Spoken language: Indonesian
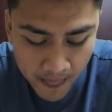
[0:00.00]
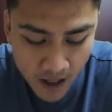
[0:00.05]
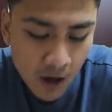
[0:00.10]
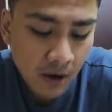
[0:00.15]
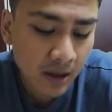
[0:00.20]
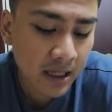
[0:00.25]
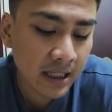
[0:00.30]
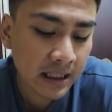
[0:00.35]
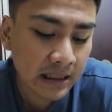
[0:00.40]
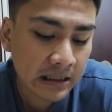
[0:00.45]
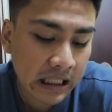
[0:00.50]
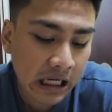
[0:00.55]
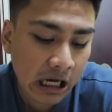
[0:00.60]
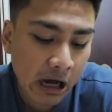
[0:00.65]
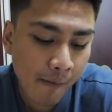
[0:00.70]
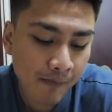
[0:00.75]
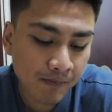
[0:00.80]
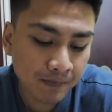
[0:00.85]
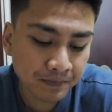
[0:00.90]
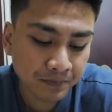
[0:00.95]
Oke, okay,
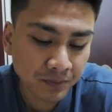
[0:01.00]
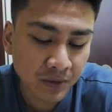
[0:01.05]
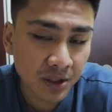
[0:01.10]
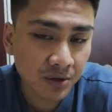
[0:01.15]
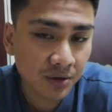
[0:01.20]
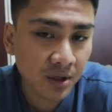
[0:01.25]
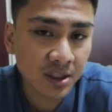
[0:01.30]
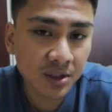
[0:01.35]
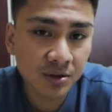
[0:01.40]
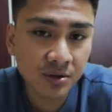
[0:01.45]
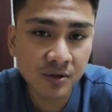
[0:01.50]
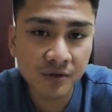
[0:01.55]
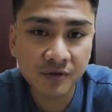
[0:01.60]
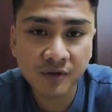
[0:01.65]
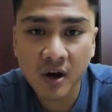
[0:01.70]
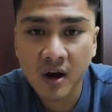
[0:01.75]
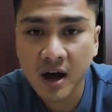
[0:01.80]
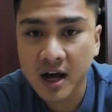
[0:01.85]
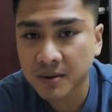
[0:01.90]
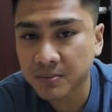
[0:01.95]
um, itu aja dulu
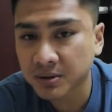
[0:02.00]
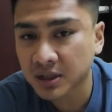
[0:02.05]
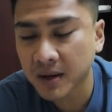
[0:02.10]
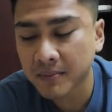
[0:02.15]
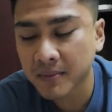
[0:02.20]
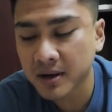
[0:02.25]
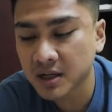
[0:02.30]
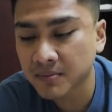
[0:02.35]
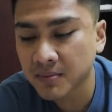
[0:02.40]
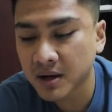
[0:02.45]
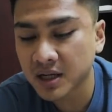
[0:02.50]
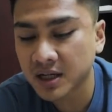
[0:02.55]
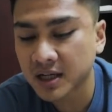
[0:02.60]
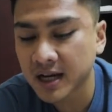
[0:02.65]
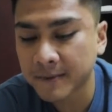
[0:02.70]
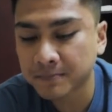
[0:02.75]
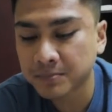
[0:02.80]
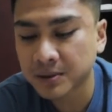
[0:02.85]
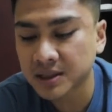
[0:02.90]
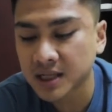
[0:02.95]
vlog hari pertama di Madinah,